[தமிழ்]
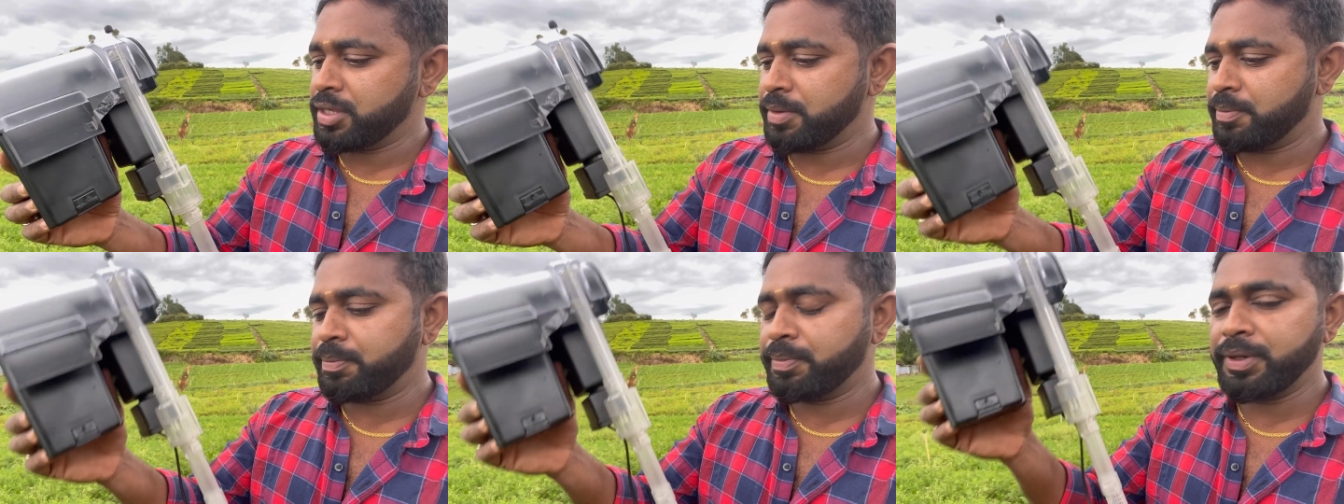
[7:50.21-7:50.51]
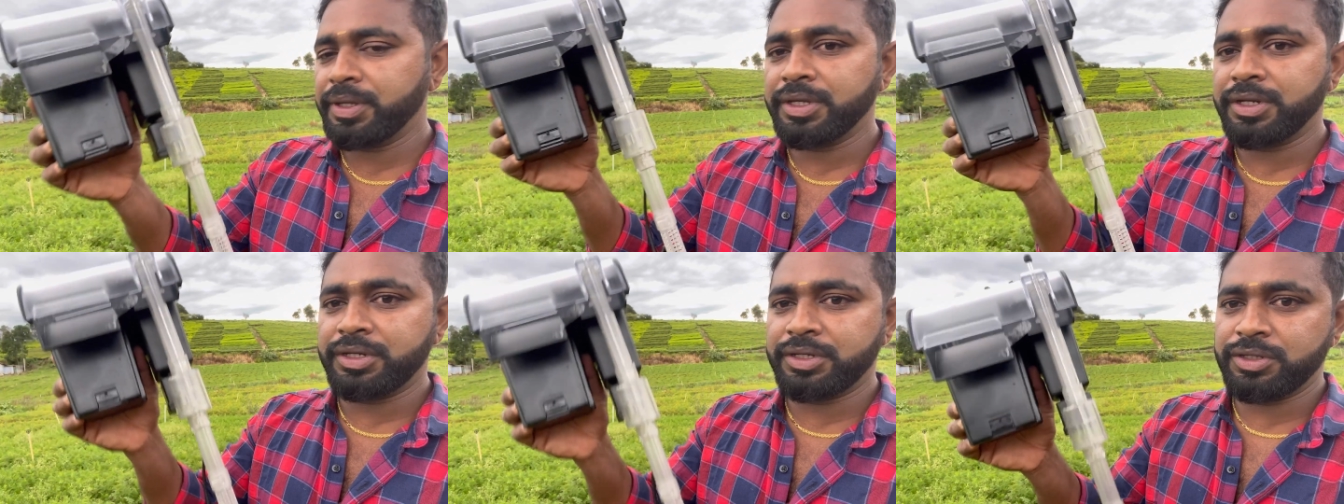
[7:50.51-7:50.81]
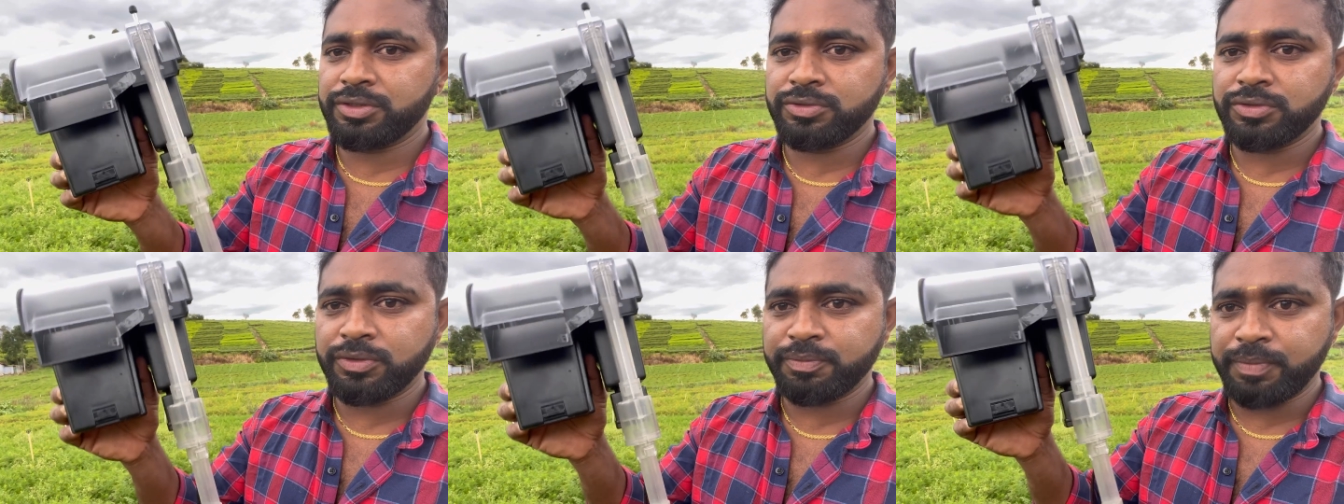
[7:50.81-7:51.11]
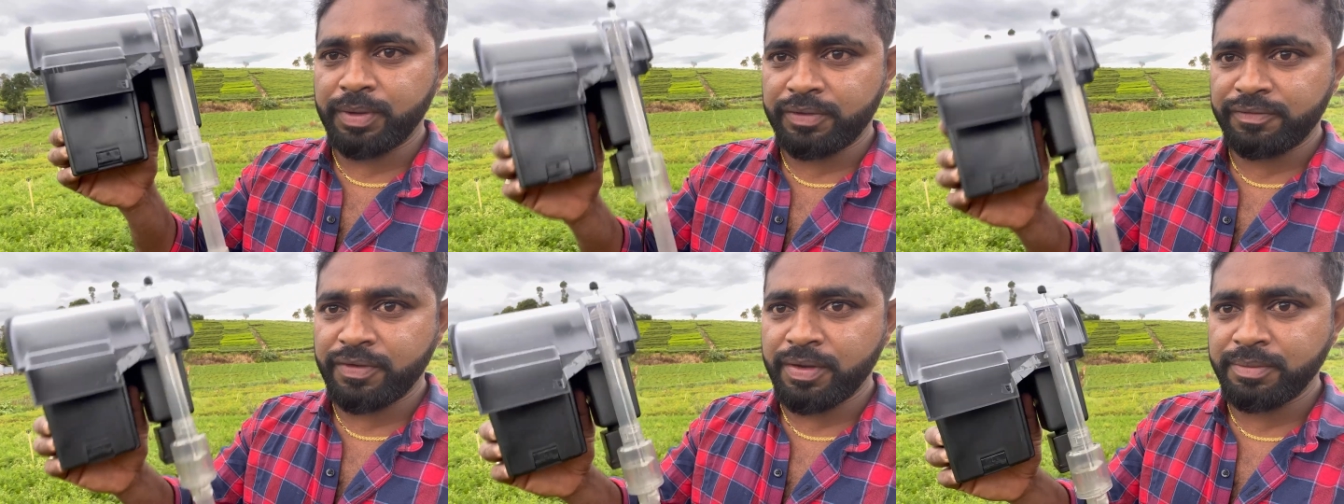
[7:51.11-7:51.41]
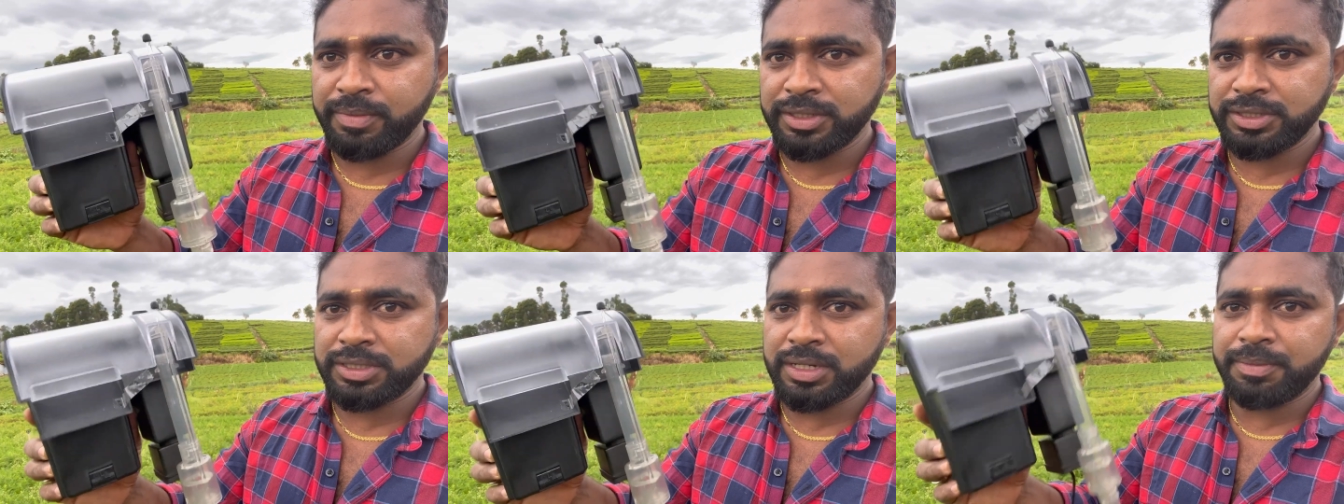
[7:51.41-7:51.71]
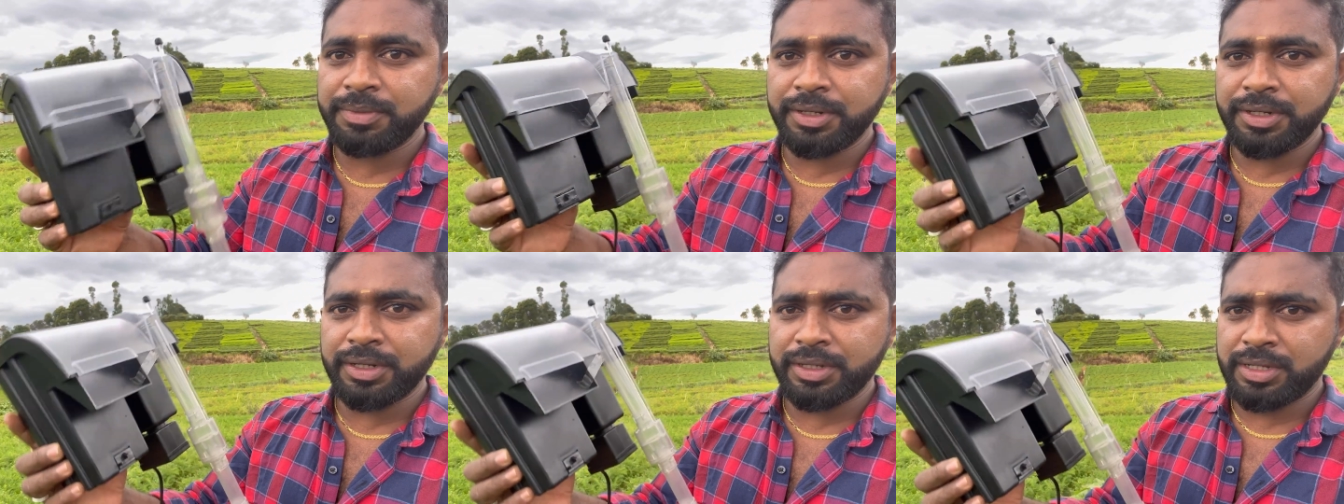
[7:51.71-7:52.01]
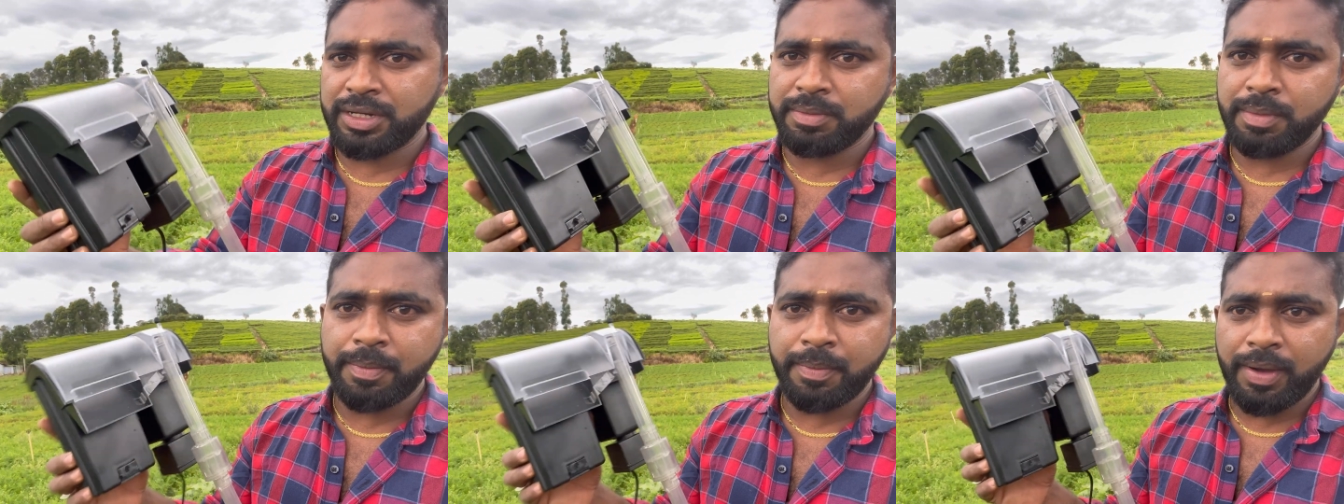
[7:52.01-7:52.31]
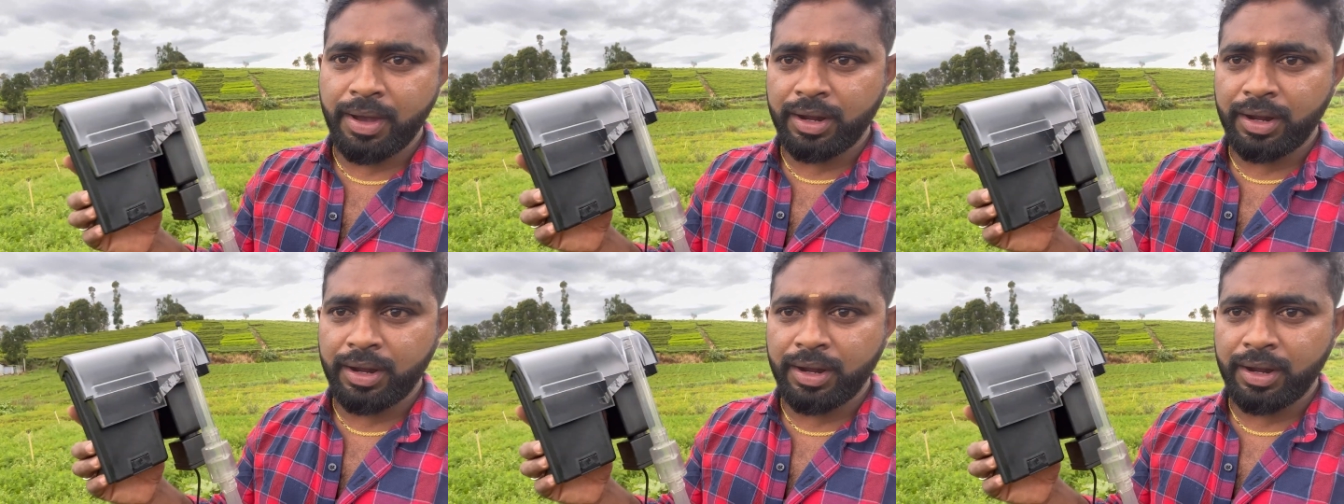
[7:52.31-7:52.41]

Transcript: எப்படி இருக்குது இதோட பர்ஃபார்மன்ஸ் அப்படின்றத நம்ம